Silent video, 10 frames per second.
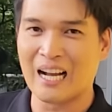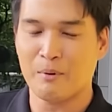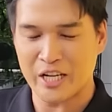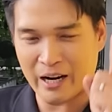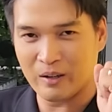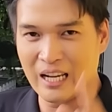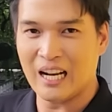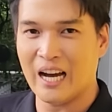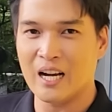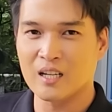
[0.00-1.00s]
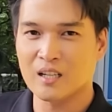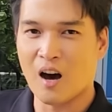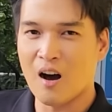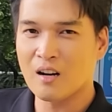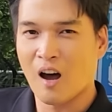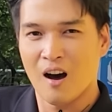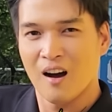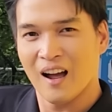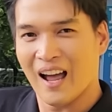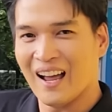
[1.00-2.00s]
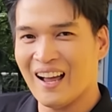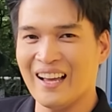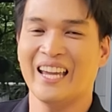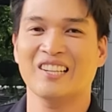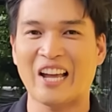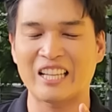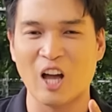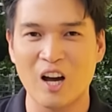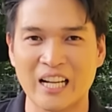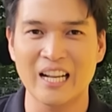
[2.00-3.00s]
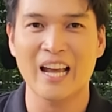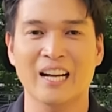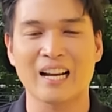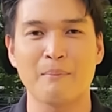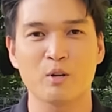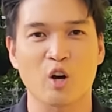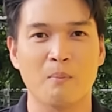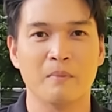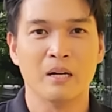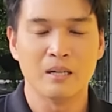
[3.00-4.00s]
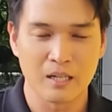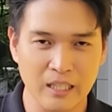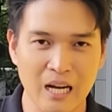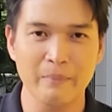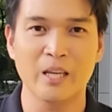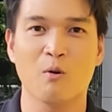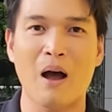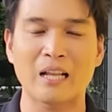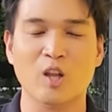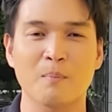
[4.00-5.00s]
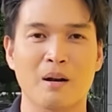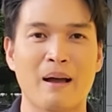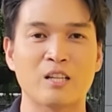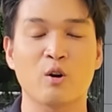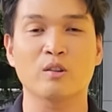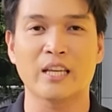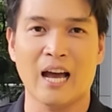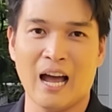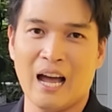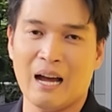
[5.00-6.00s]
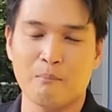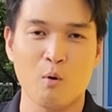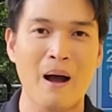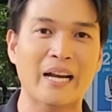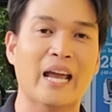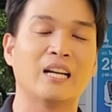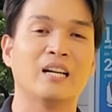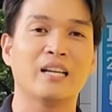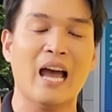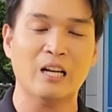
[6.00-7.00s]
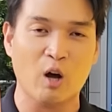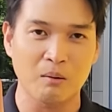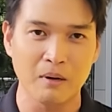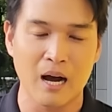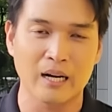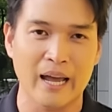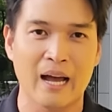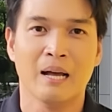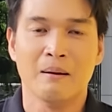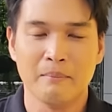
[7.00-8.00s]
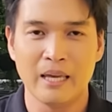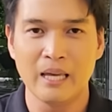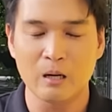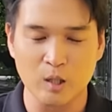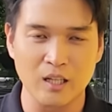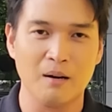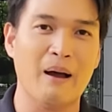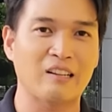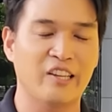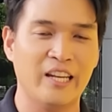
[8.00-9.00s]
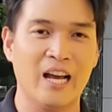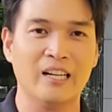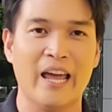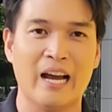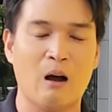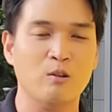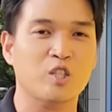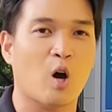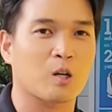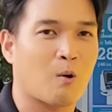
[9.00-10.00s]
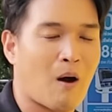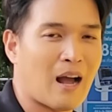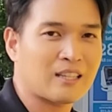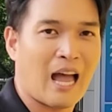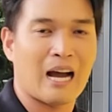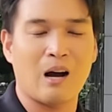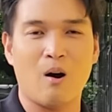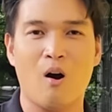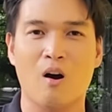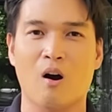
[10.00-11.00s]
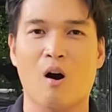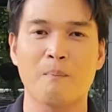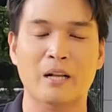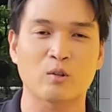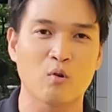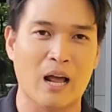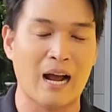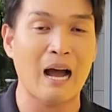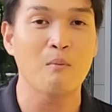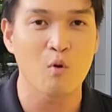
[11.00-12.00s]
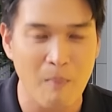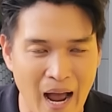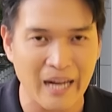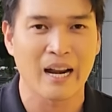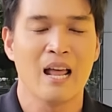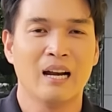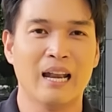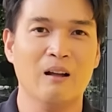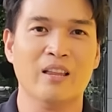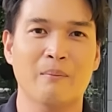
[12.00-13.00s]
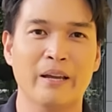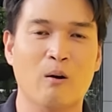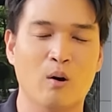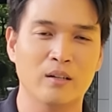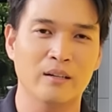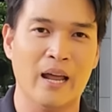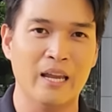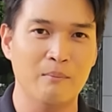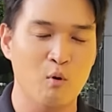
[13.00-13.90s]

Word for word: กับผู้ชายคนนี้เลยอ่าเอกไตต้อนนั่นเองนะครับผู้ชม เรื่องมีอยู่ว่าตอนประมาณช่วงตีห้าหมู่บ้านแห่งหนึ่งย่านดอนเมืองเนี่ยมีรถกระบะสีแดงๆเขาจอดขวางทางเขาออกของประตูทางเข้าหมู่บ้าน แล้วทำให้คนในห